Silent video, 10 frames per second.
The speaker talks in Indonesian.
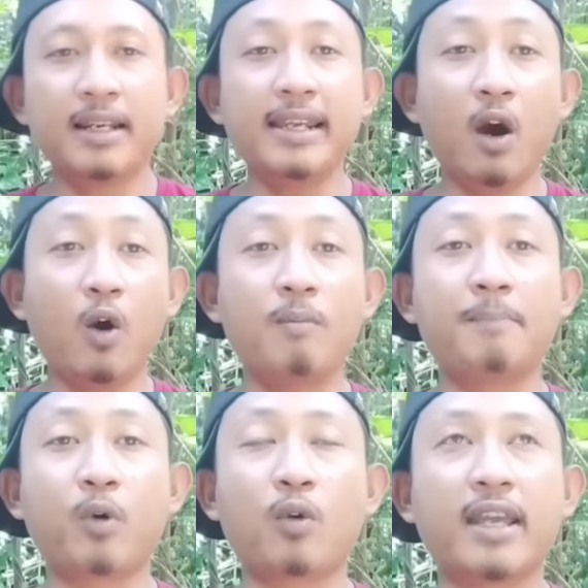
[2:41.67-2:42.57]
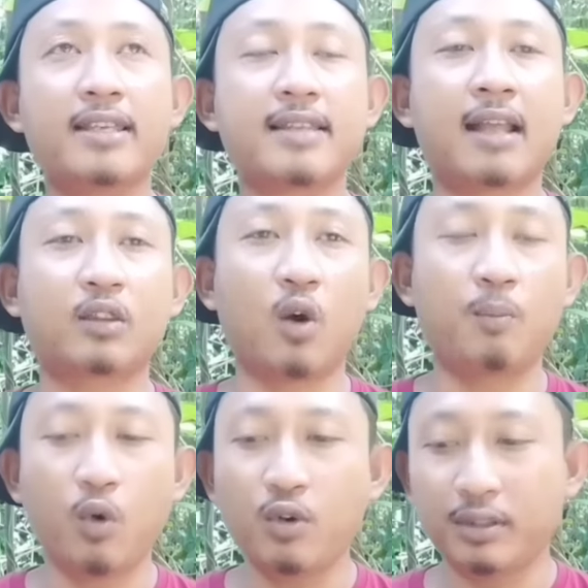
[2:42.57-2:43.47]
Beliau memprotes
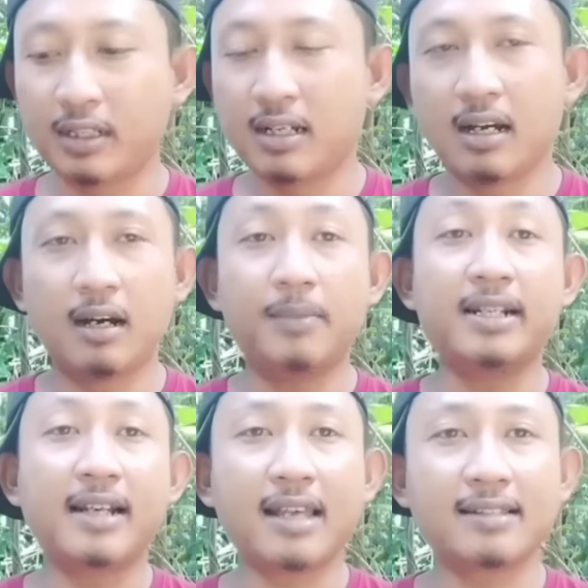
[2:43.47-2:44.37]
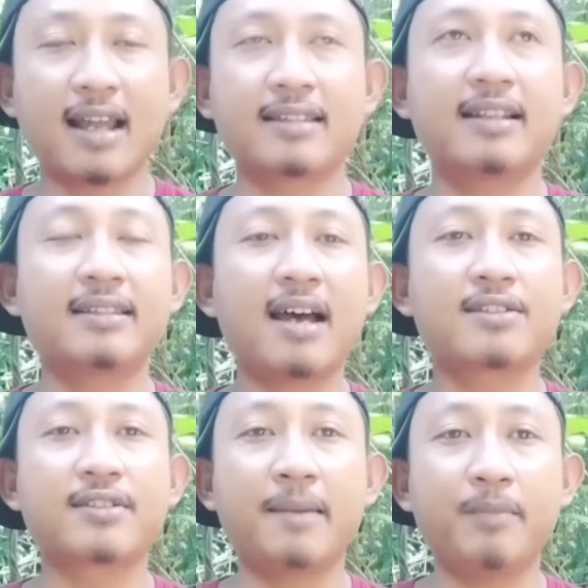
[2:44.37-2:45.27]
ataupun uh, menegaskan
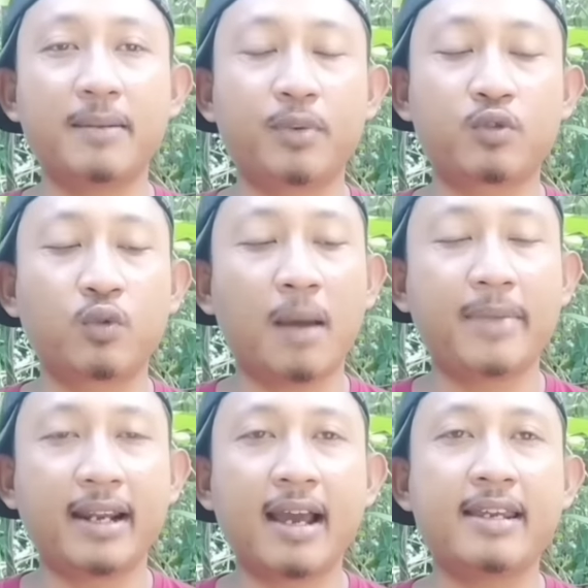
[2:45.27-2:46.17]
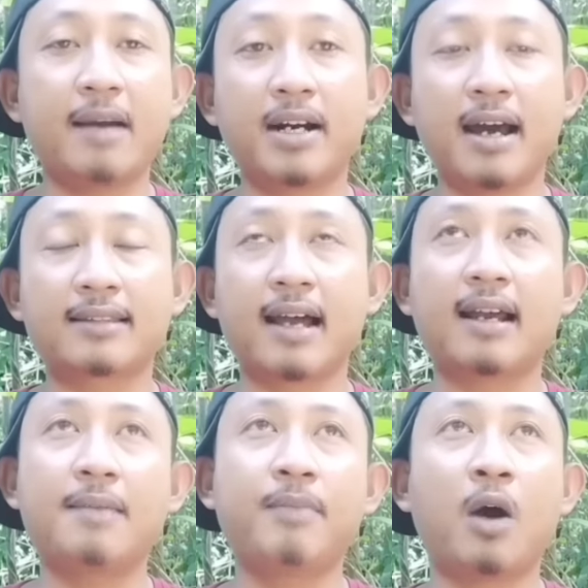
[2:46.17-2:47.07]
tentang statement pesulap merah yang
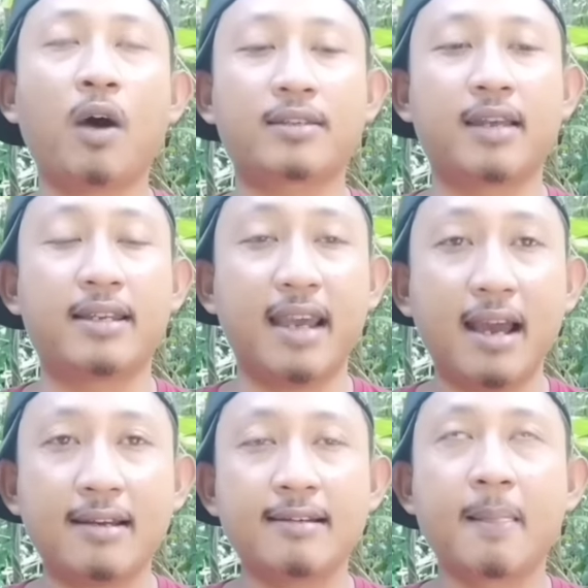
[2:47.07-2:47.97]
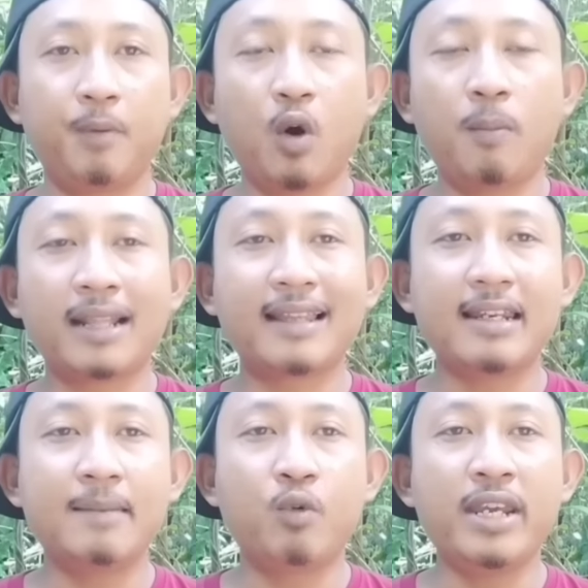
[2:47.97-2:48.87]
mengatakan bahwasanya uh,
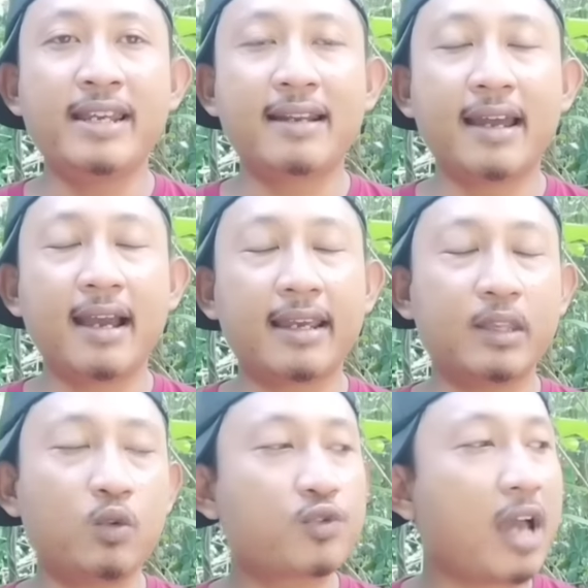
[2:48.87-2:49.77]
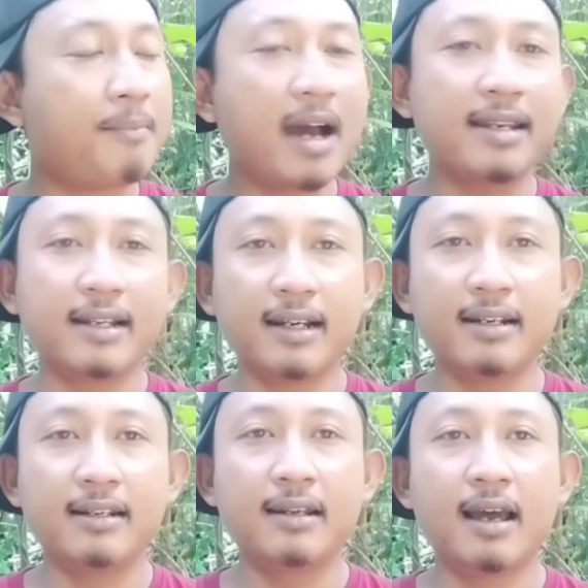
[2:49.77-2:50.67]
pengobatan Ibu Ida Dayak itu sama
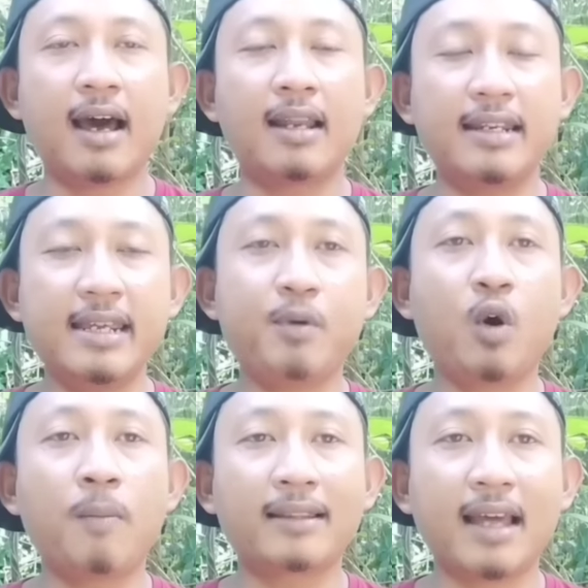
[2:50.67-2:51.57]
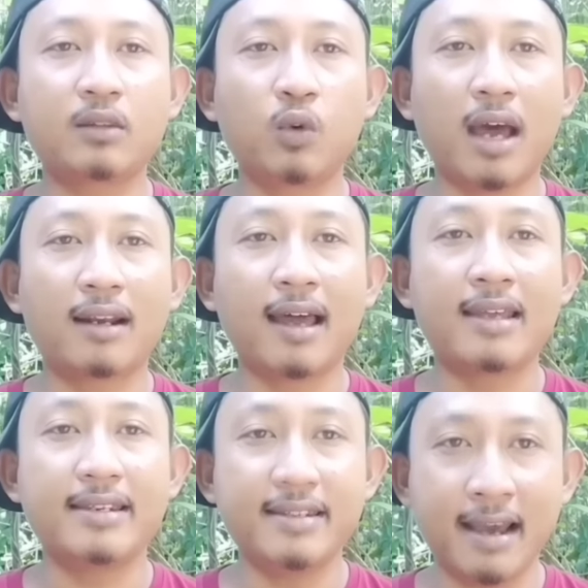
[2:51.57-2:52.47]
dengan ahli pengobatan tulang
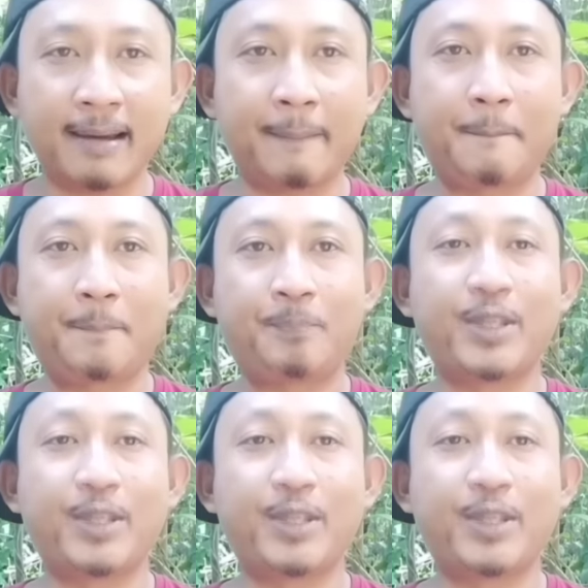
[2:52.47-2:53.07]
lainnya.